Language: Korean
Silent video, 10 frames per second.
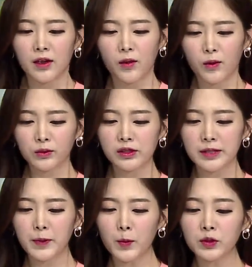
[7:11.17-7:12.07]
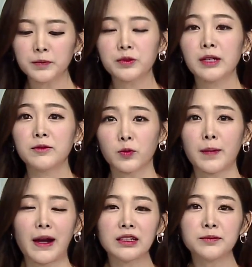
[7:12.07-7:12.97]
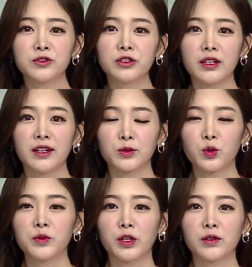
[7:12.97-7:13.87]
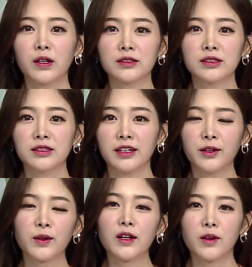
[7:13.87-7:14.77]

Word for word: 어, 오늘 짚어보는 플랜 정말 많은 분들에게 도움이 될 것 같은데요.